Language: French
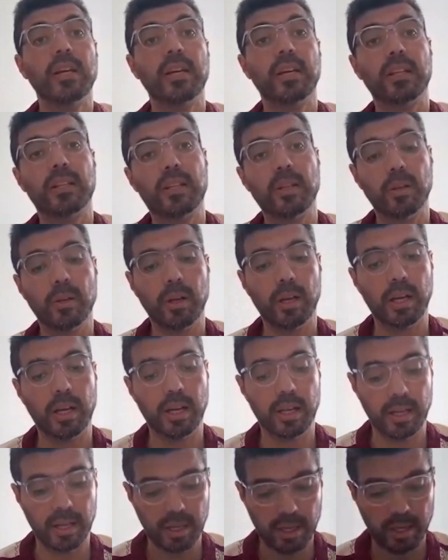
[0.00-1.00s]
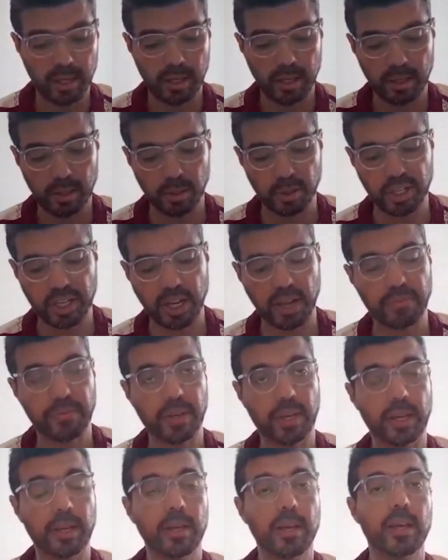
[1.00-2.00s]
de, euh, de
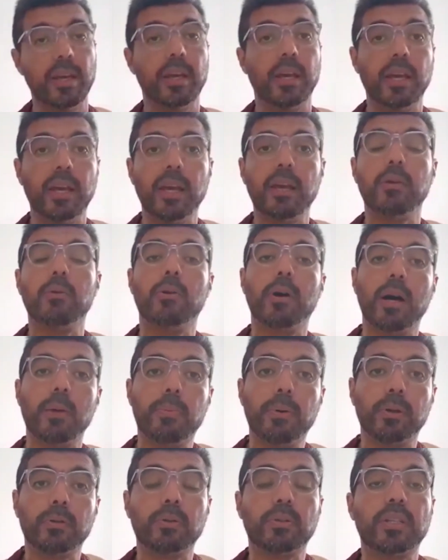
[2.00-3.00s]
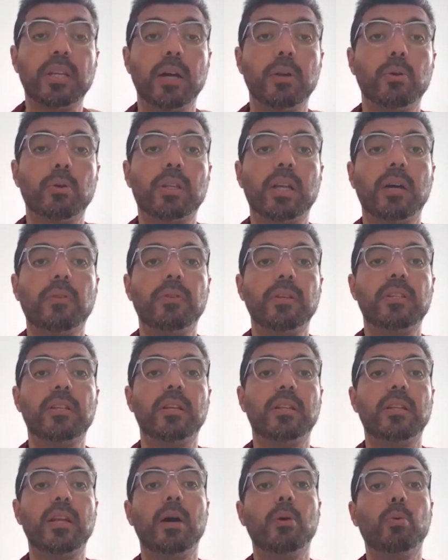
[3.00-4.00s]
Shafi'i. Et on rapporte aussi un autre avis,
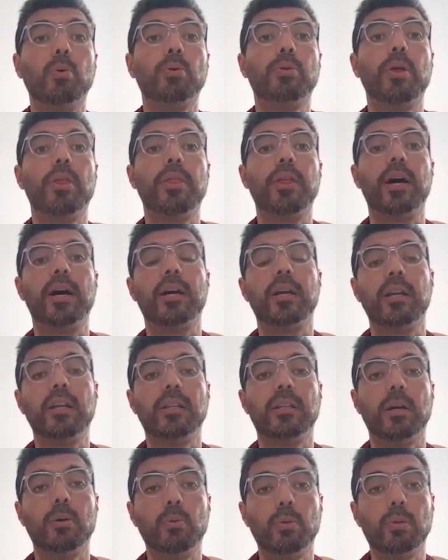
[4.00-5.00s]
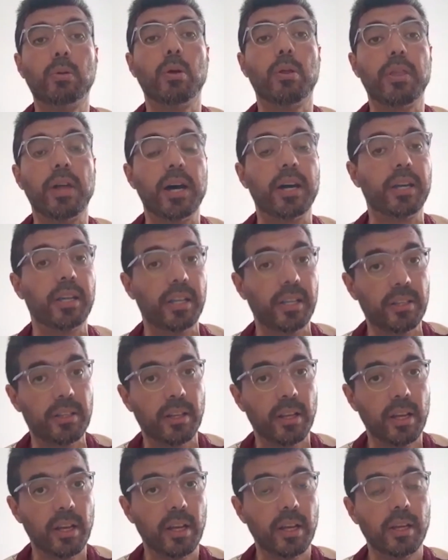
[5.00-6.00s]
c'est Daoud al-Zahiri, Daoud
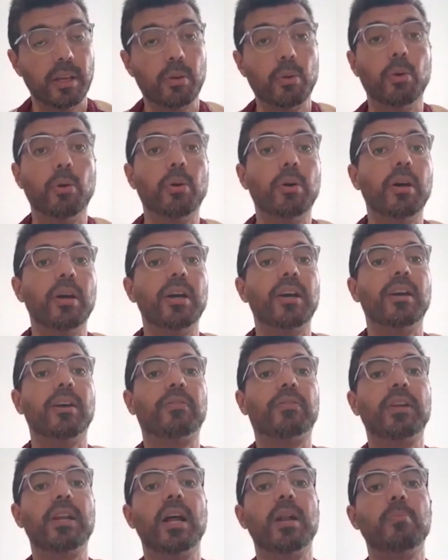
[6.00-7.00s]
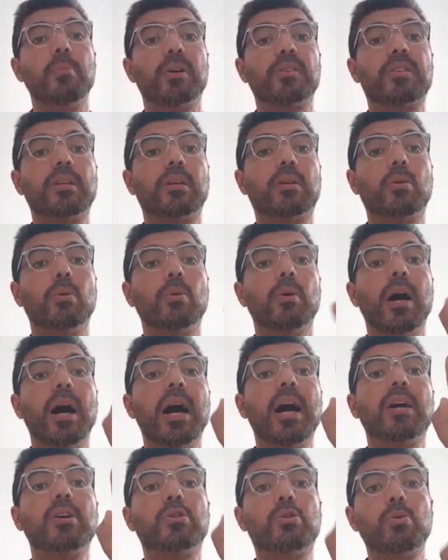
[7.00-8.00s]
que finalement, c'est que
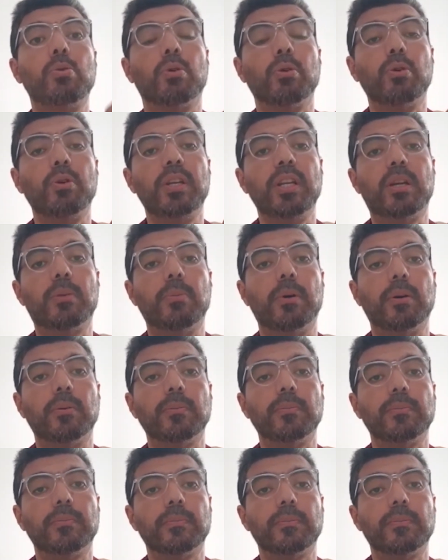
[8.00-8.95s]
un jour uniquement.